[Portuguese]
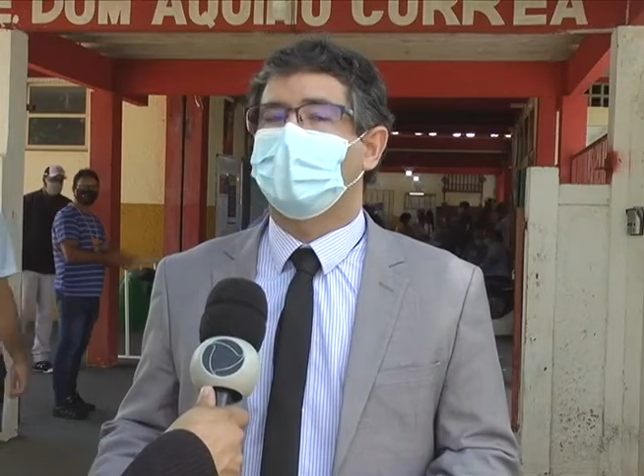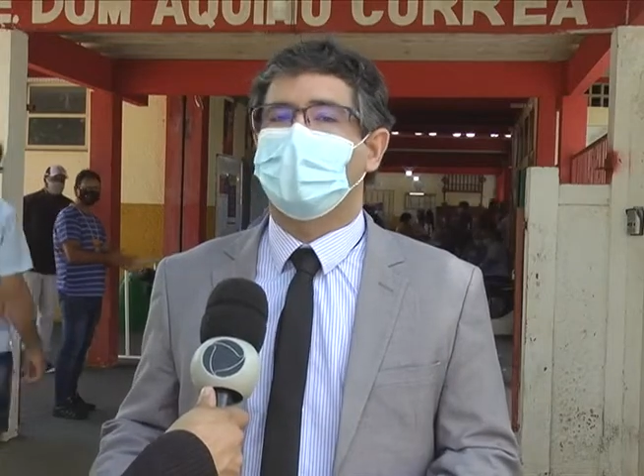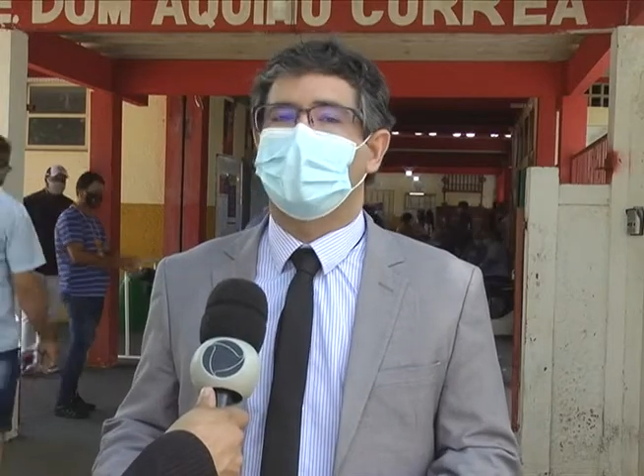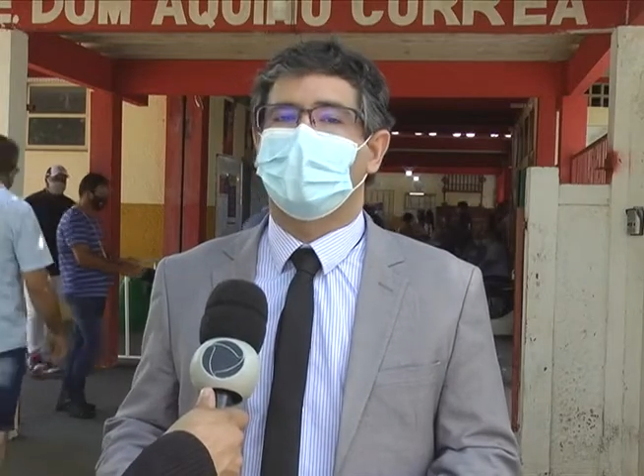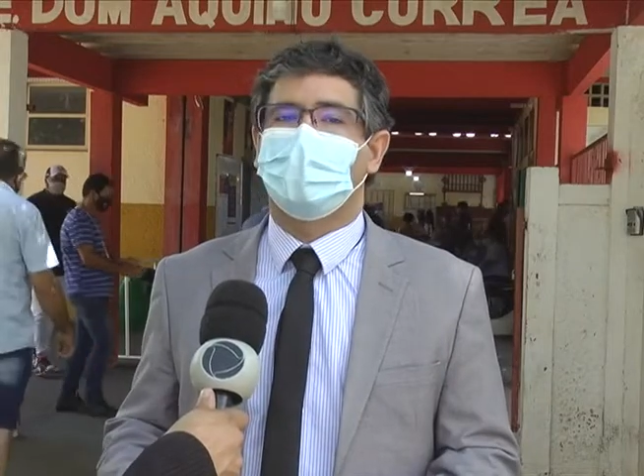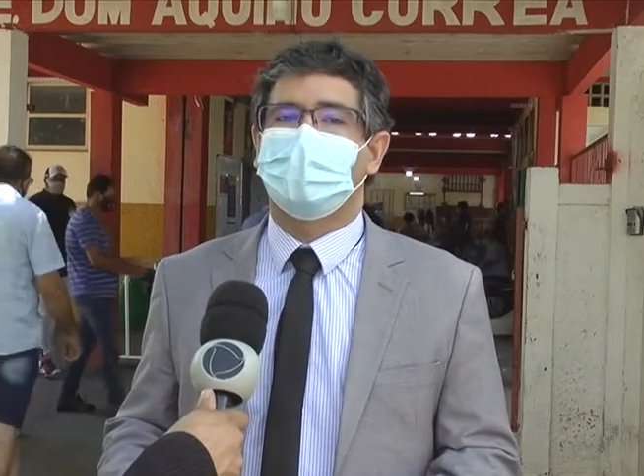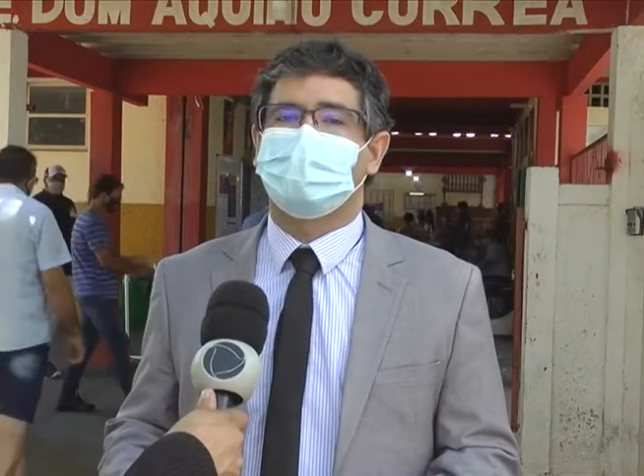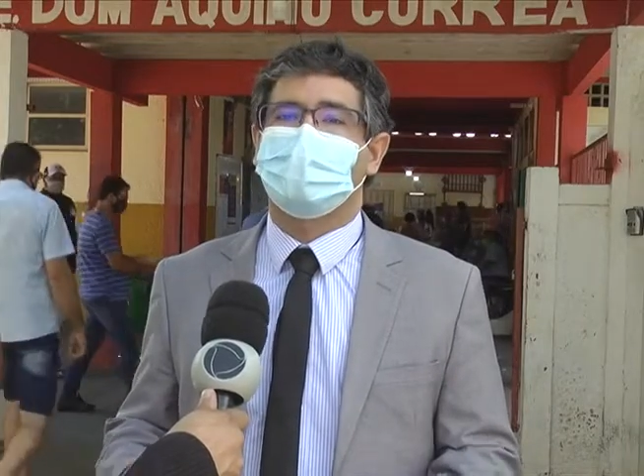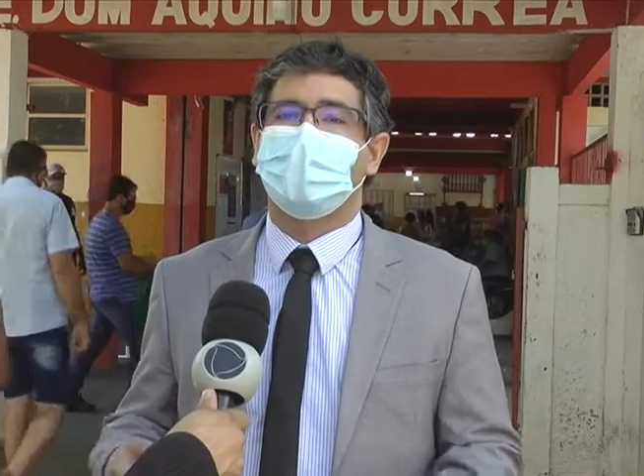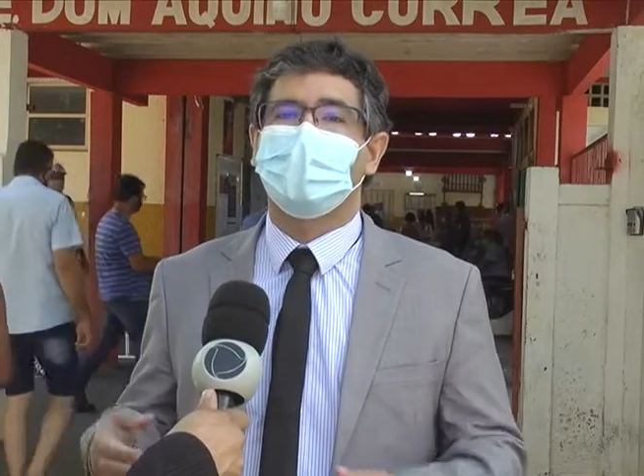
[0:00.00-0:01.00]
né,
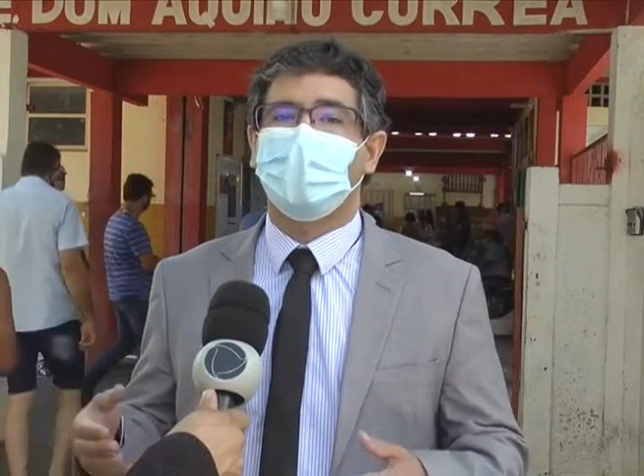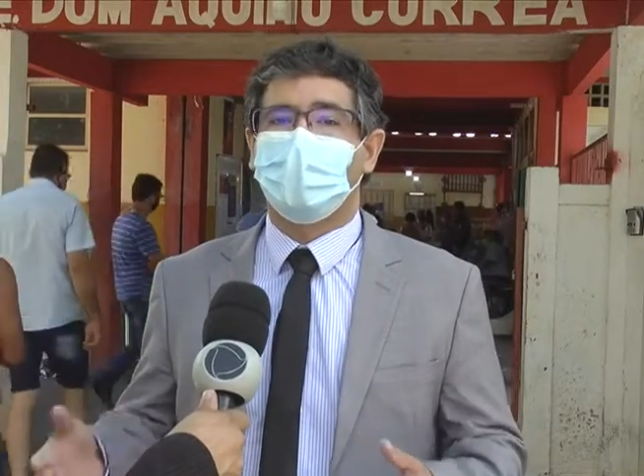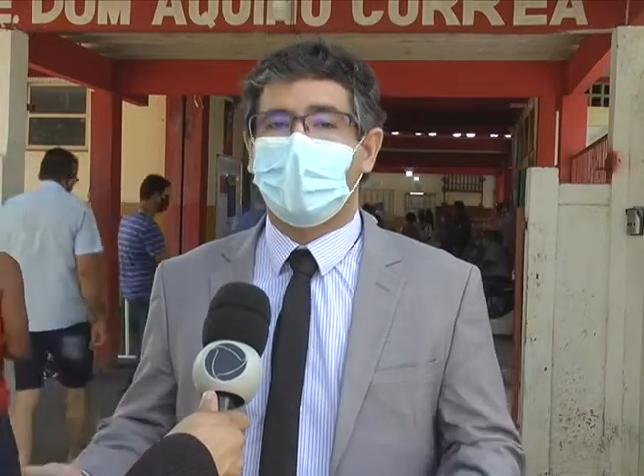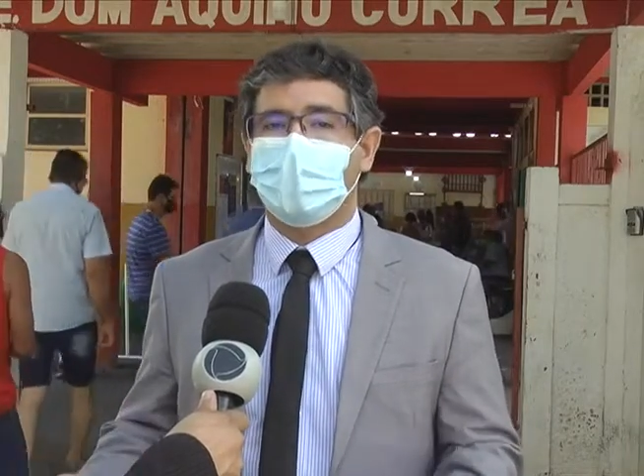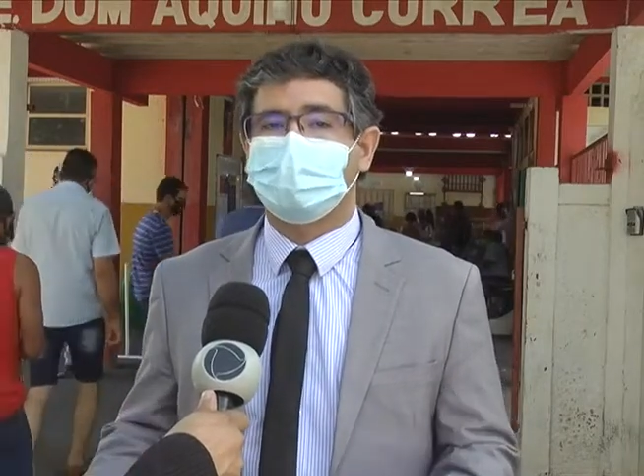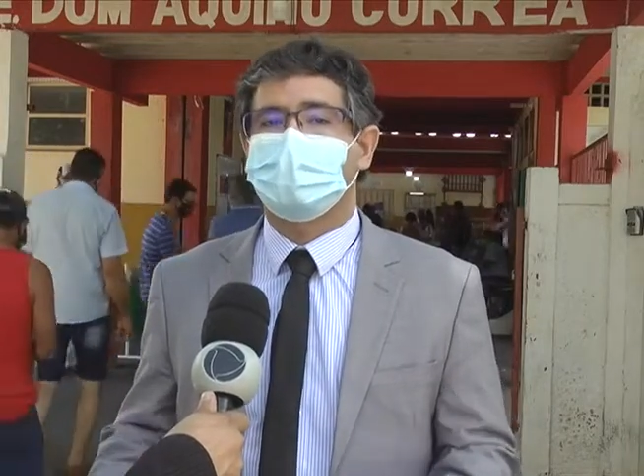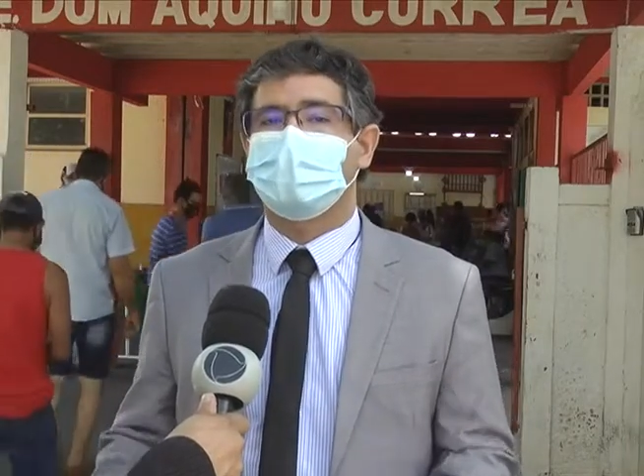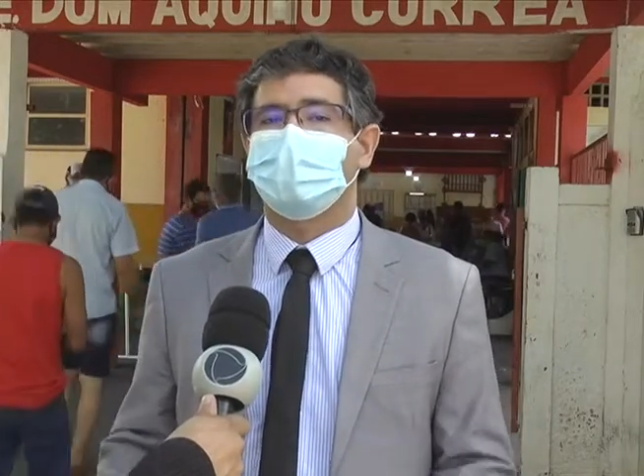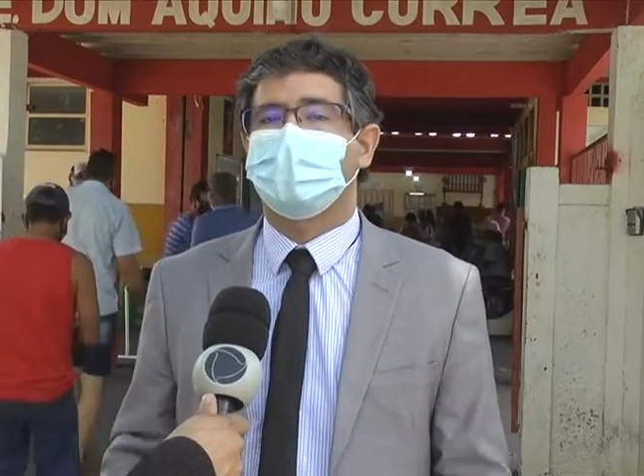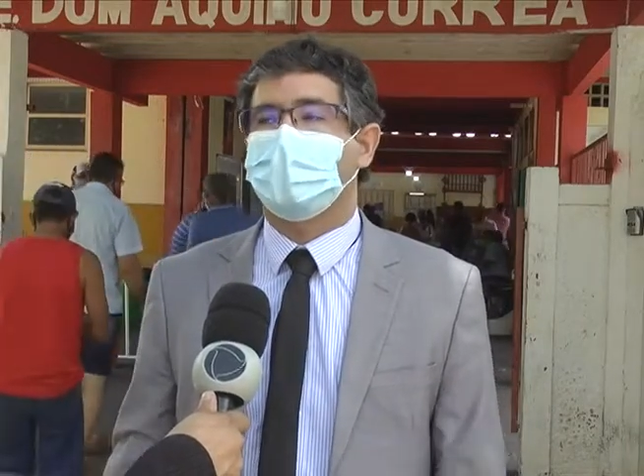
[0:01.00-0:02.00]
é, sair com máscara de